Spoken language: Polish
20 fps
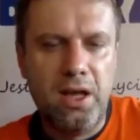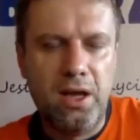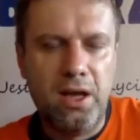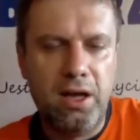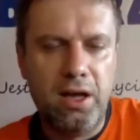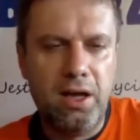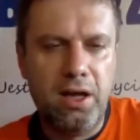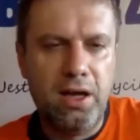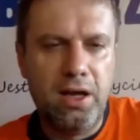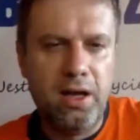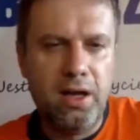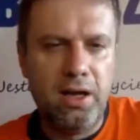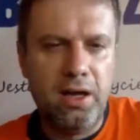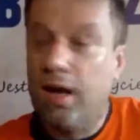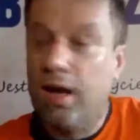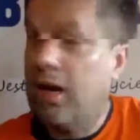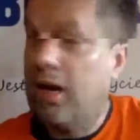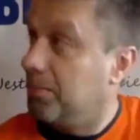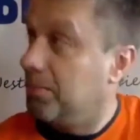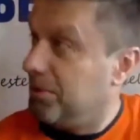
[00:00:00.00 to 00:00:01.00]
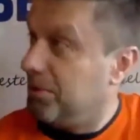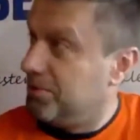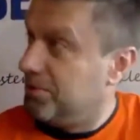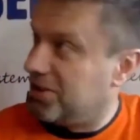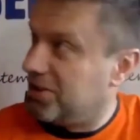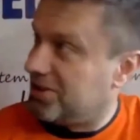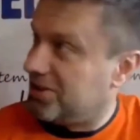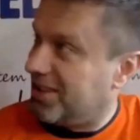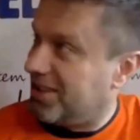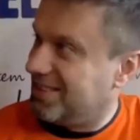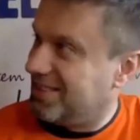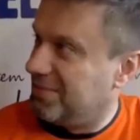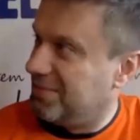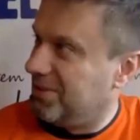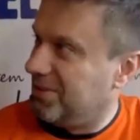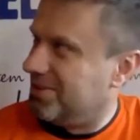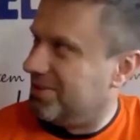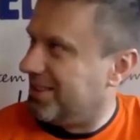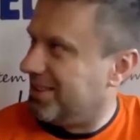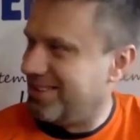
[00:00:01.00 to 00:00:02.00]
Eee, Aga, pilnujesz czas?
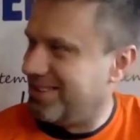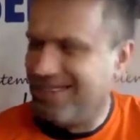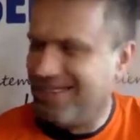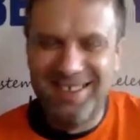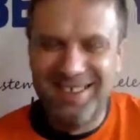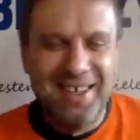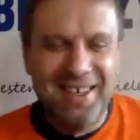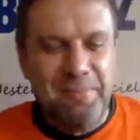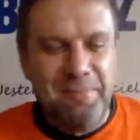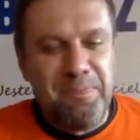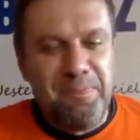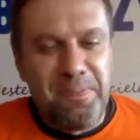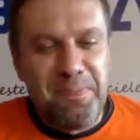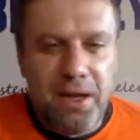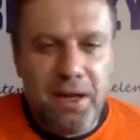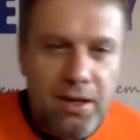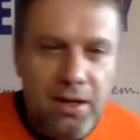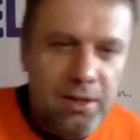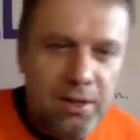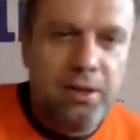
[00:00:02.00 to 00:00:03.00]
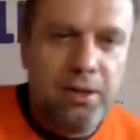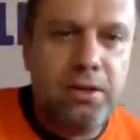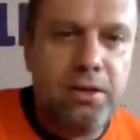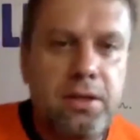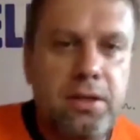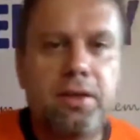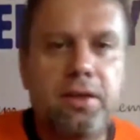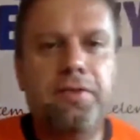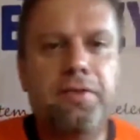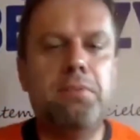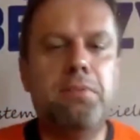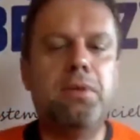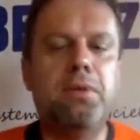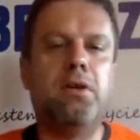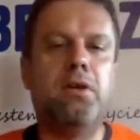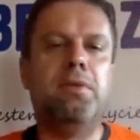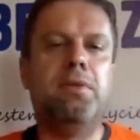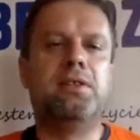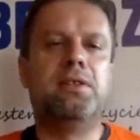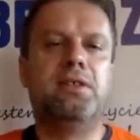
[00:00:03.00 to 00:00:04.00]
Pilnujesz. Tak? E, e, firmy
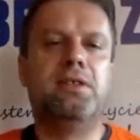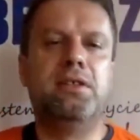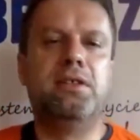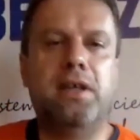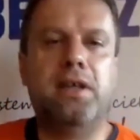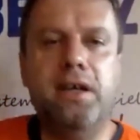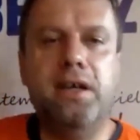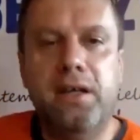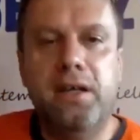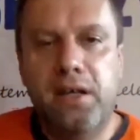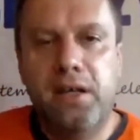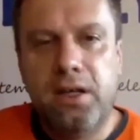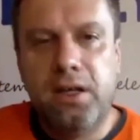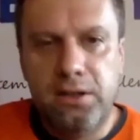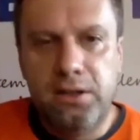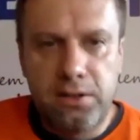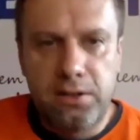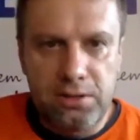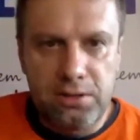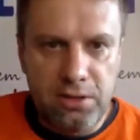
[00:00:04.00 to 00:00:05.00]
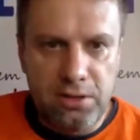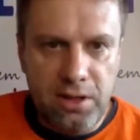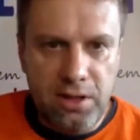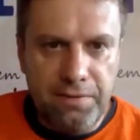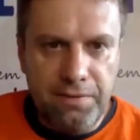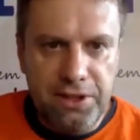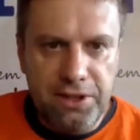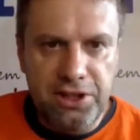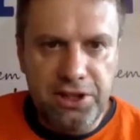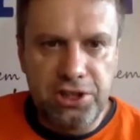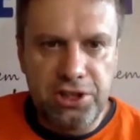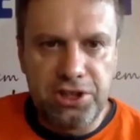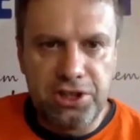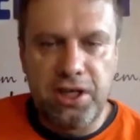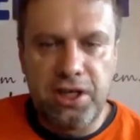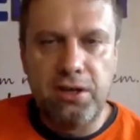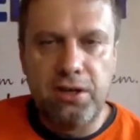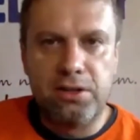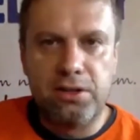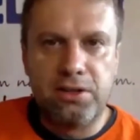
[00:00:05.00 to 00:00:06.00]
komercyjne. I to, co
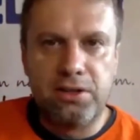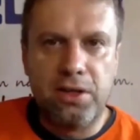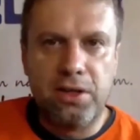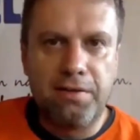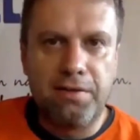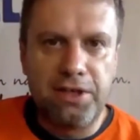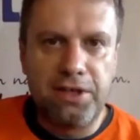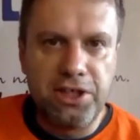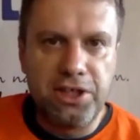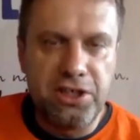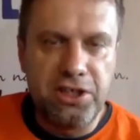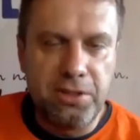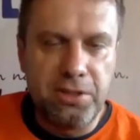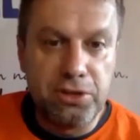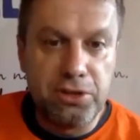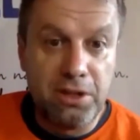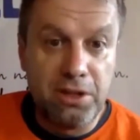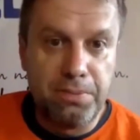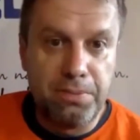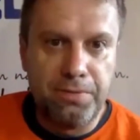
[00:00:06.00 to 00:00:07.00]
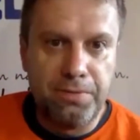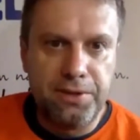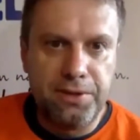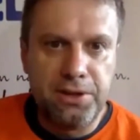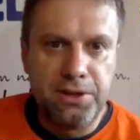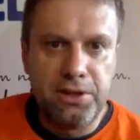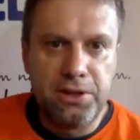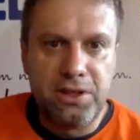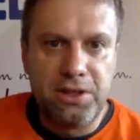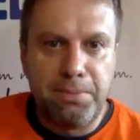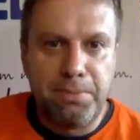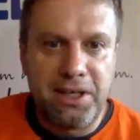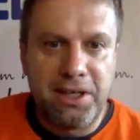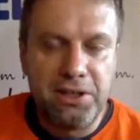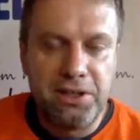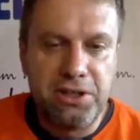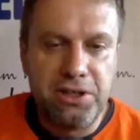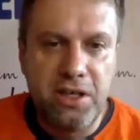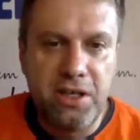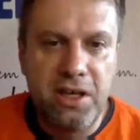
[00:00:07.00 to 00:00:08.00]
najważniejszego, co najważniejsze, można powiedzieć, że
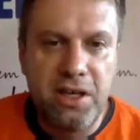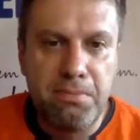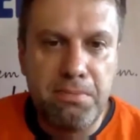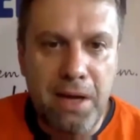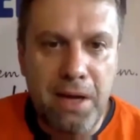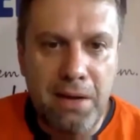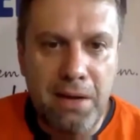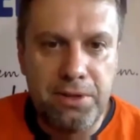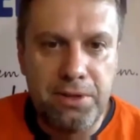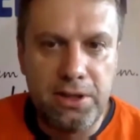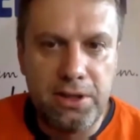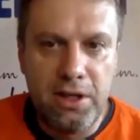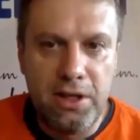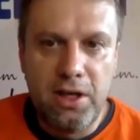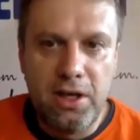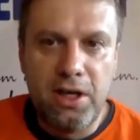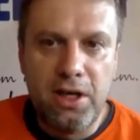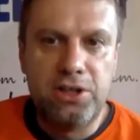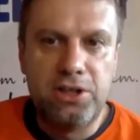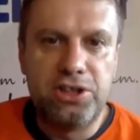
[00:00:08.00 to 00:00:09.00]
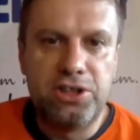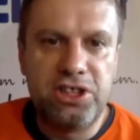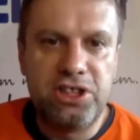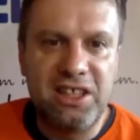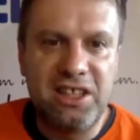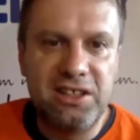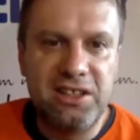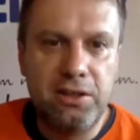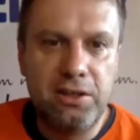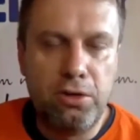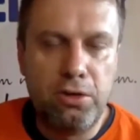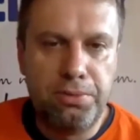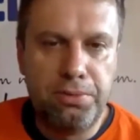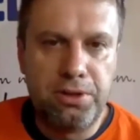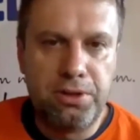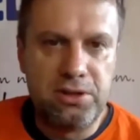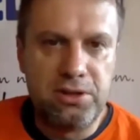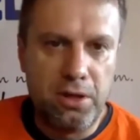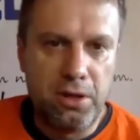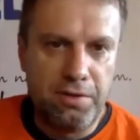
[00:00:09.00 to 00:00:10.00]
praktycznie nie mamy żadnej grupy
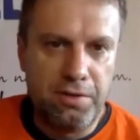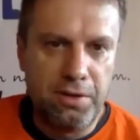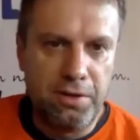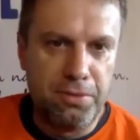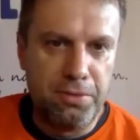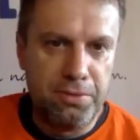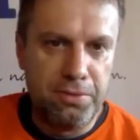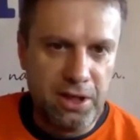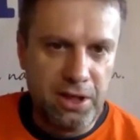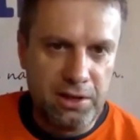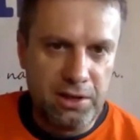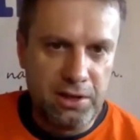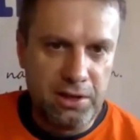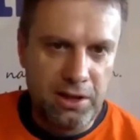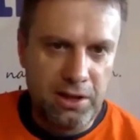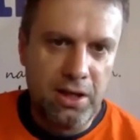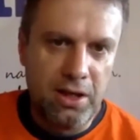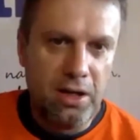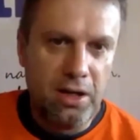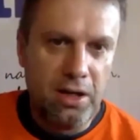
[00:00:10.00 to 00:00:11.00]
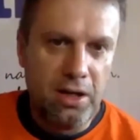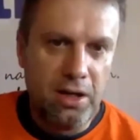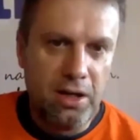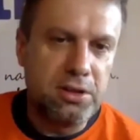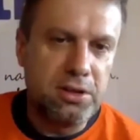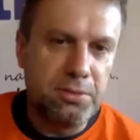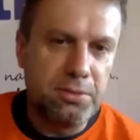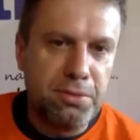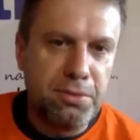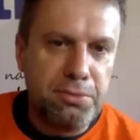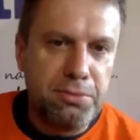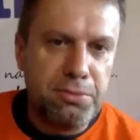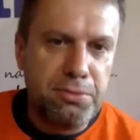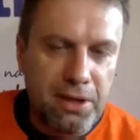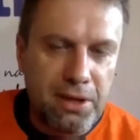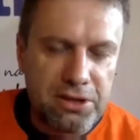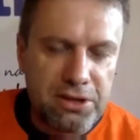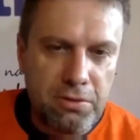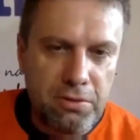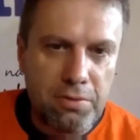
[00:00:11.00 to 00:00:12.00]
docelowej pominiętej. To, co by mi
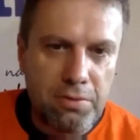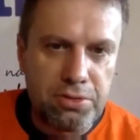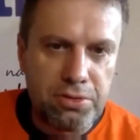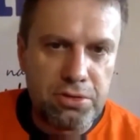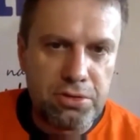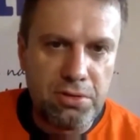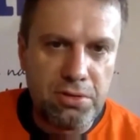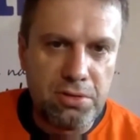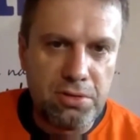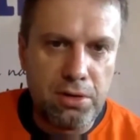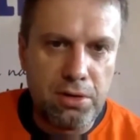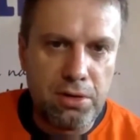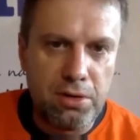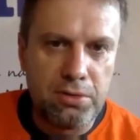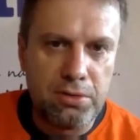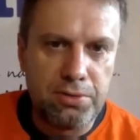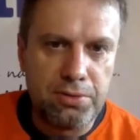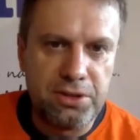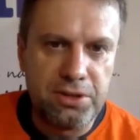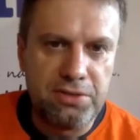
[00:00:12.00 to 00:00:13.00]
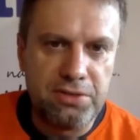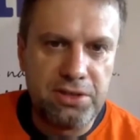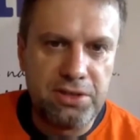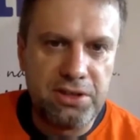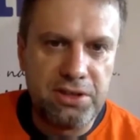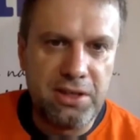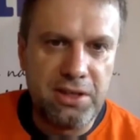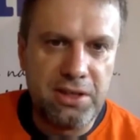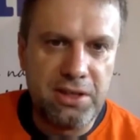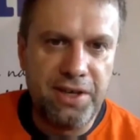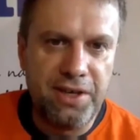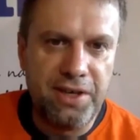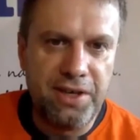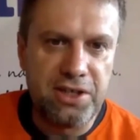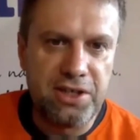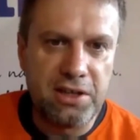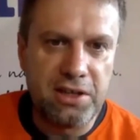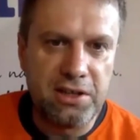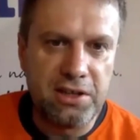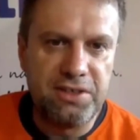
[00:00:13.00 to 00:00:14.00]
się marzyło w przyszłym roku, to przede wszystkim
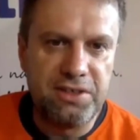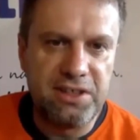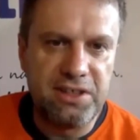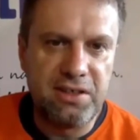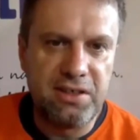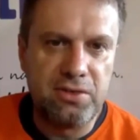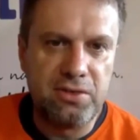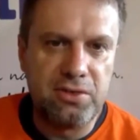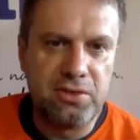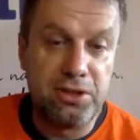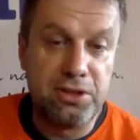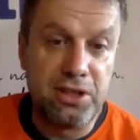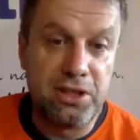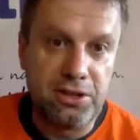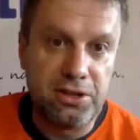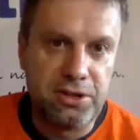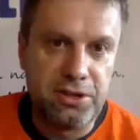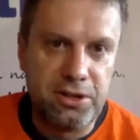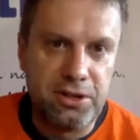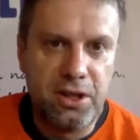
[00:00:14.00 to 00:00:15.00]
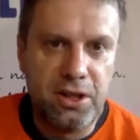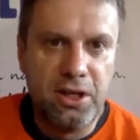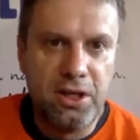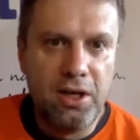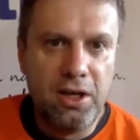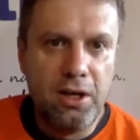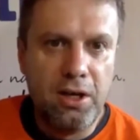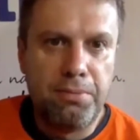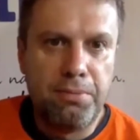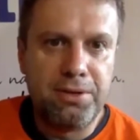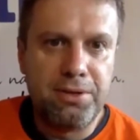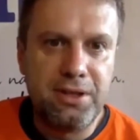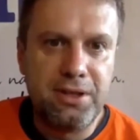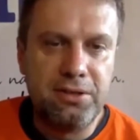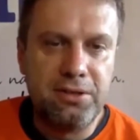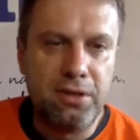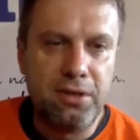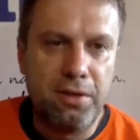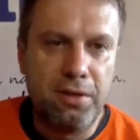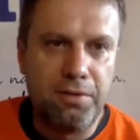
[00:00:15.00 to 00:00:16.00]
większa aktywizacja osób starszych.
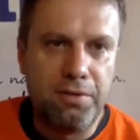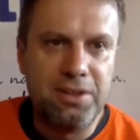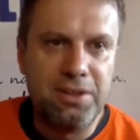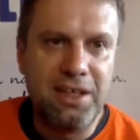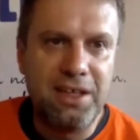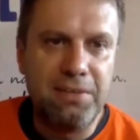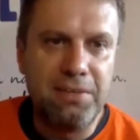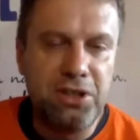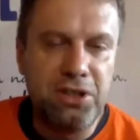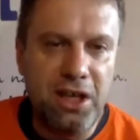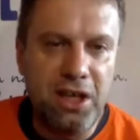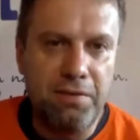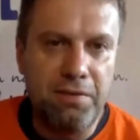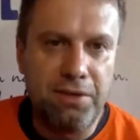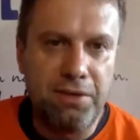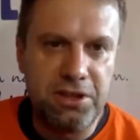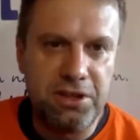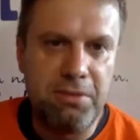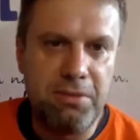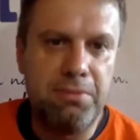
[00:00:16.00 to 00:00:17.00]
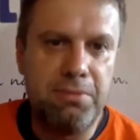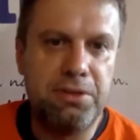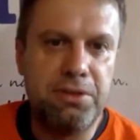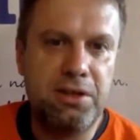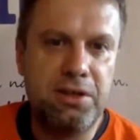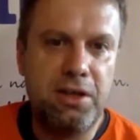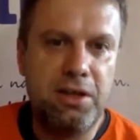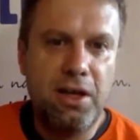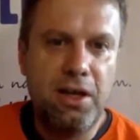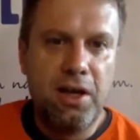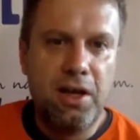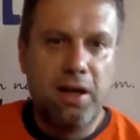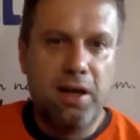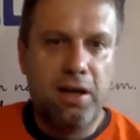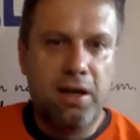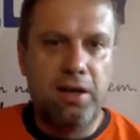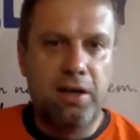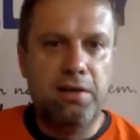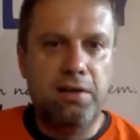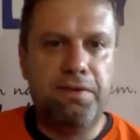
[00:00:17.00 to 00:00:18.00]
Procentowo najmniej właśnie mamy tych
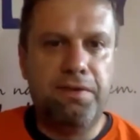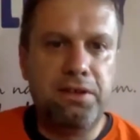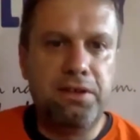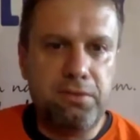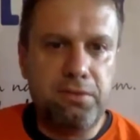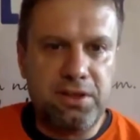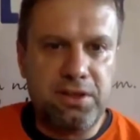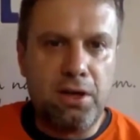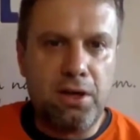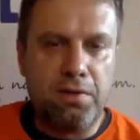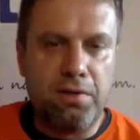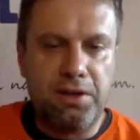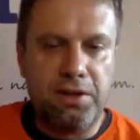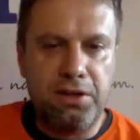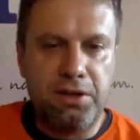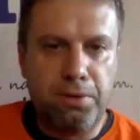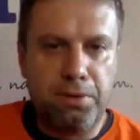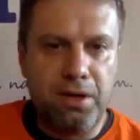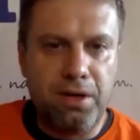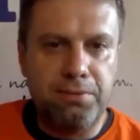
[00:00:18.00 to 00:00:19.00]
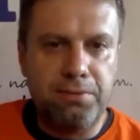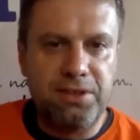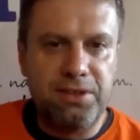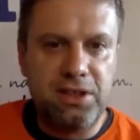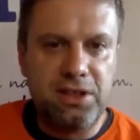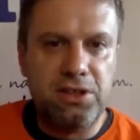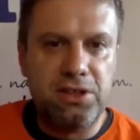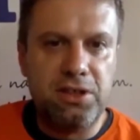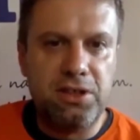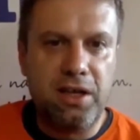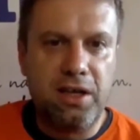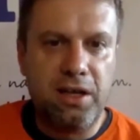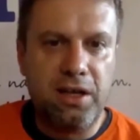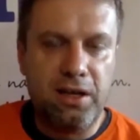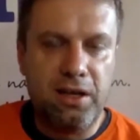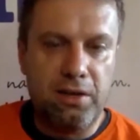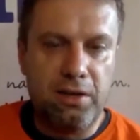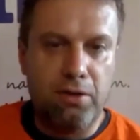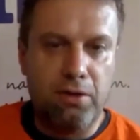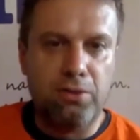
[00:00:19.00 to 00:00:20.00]
e, eventów skierowanych
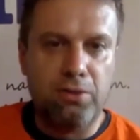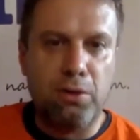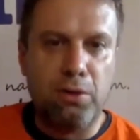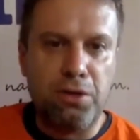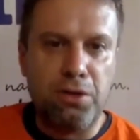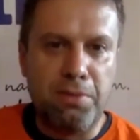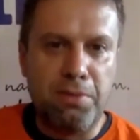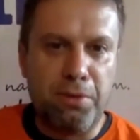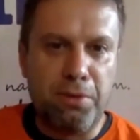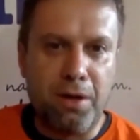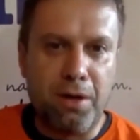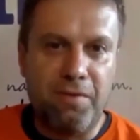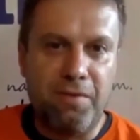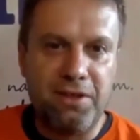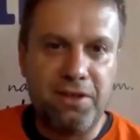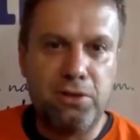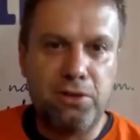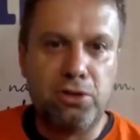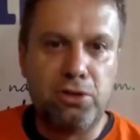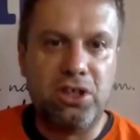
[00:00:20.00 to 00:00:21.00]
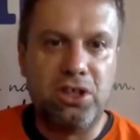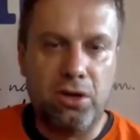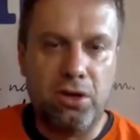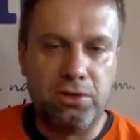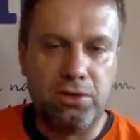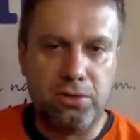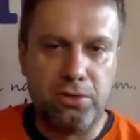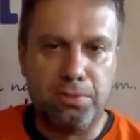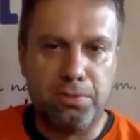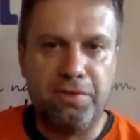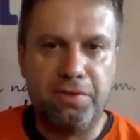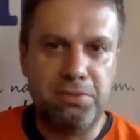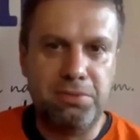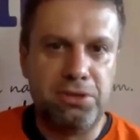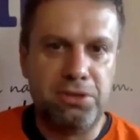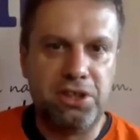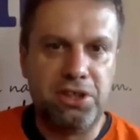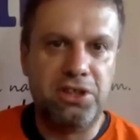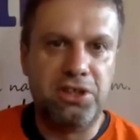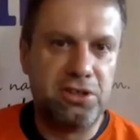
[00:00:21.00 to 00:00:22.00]
programistycznie, nauki programowania do tych osób,
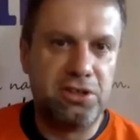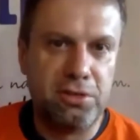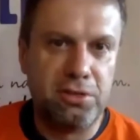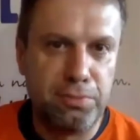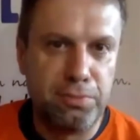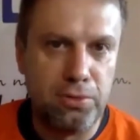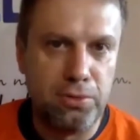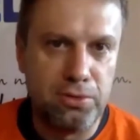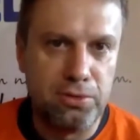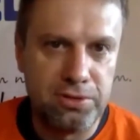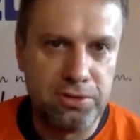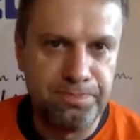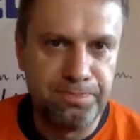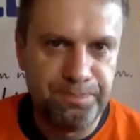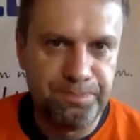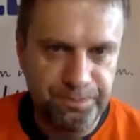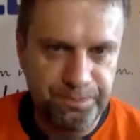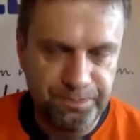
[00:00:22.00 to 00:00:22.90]
powiedzmy 60. Plus.